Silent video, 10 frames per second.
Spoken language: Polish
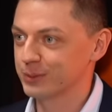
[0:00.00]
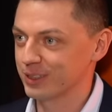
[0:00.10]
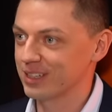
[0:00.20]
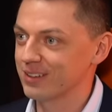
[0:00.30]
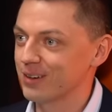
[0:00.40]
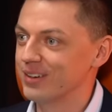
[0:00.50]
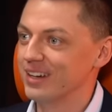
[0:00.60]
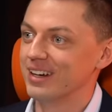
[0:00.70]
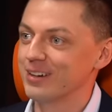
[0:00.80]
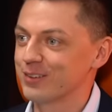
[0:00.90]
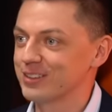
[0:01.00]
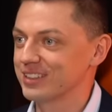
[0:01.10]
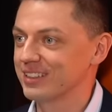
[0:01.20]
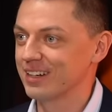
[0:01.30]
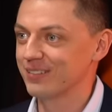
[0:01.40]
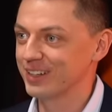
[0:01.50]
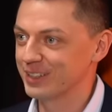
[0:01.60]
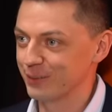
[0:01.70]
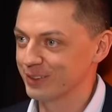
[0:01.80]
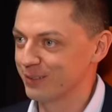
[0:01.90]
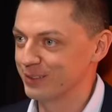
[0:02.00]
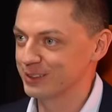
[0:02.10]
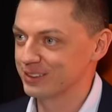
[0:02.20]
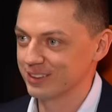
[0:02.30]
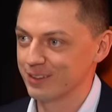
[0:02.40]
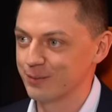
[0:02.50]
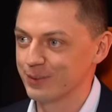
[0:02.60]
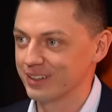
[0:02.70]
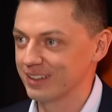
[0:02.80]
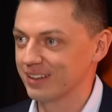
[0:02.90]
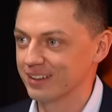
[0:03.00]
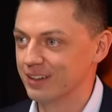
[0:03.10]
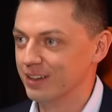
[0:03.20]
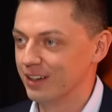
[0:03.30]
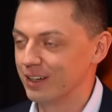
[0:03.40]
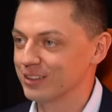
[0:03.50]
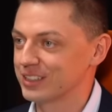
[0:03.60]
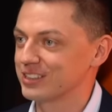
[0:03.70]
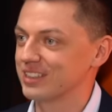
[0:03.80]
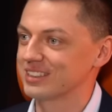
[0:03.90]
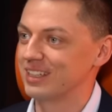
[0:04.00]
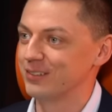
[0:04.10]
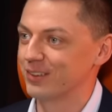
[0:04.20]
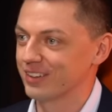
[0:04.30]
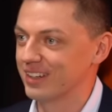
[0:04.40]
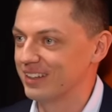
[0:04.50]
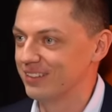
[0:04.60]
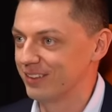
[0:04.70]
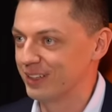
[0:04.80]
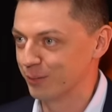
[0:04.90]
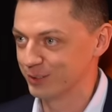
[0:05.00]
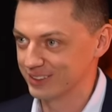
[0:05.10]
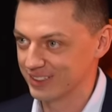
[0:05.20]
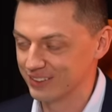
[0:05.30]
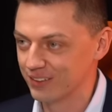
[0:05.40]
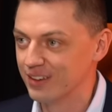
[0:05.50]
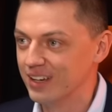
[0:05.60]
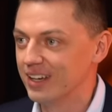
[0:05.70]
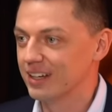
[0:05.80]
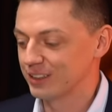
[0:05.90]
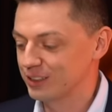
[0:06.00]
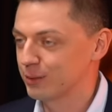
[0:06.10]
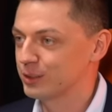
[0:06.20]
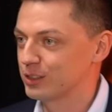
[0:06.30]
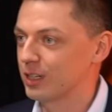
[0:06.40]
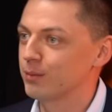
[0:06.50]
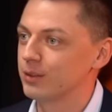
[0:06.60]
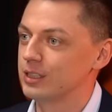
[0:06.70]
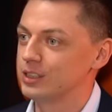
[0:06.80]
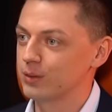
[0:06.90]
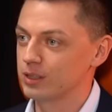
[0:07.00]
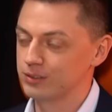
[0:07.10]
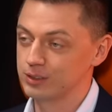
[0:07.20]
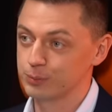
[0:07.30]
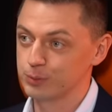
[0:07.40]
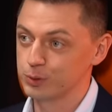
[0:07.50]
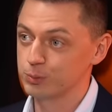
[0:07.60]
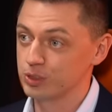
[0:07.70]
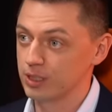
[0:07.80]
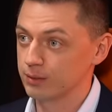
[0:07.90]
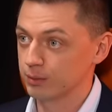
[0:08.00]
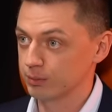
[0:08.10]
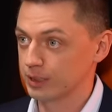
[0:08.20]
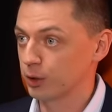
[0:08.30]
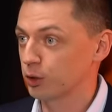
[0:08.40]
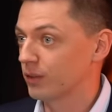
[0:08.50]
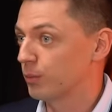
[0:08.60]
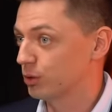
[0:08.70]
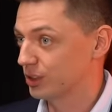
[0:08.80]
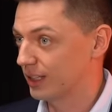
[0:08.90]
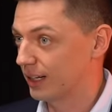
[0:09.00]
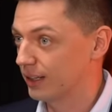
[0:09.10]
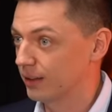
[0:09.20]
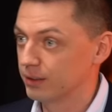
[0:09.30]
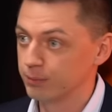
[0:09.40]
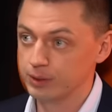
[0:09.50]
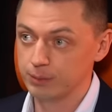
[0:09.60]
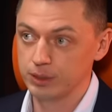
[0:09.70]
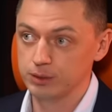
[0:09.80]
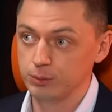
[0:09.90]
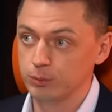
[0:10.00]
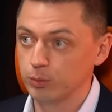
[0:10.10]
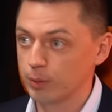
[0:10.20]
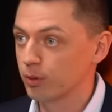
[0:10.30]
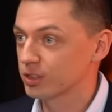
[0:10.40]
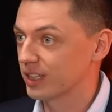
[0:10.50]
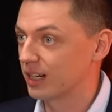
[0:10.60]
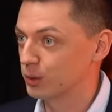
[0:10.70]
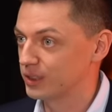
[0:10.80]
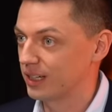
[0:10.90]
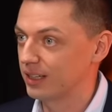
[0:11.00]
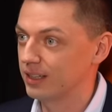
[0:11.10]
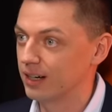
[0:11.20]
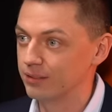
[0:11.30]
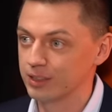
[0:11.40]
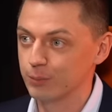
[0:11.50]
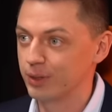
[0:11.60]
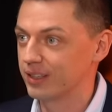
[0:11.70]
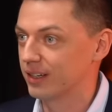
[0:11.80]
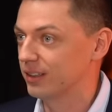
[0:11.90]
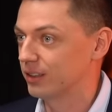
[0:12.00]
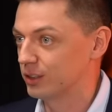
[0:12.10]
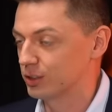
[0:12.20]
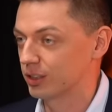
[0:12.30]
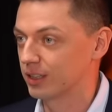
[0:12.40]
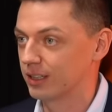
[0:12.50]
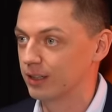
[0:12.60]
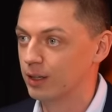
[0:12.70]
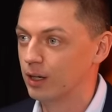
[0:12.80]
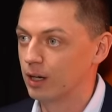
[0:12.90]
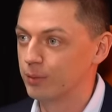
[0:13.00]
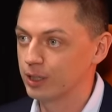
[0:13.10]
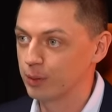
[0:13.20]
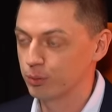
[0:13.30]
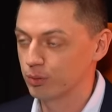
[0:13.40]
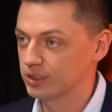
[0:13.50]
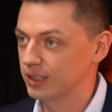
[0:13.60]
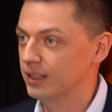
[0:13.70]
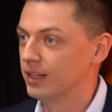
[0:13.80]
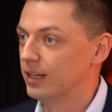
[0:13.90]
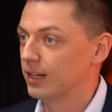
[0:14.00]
sprzedawał? E, wchodzę na Amerykę, bo tam jest e, piękna e, Los Angeles, Kalifornia i fajna muzyka. No, e, gdzieś tam zaczynałem e, działać w ten sposób, że targetowałem różne kraje. Tym między innymi była Polska, Australia, Wielka Brytania, też kraje Ameryki Północnej,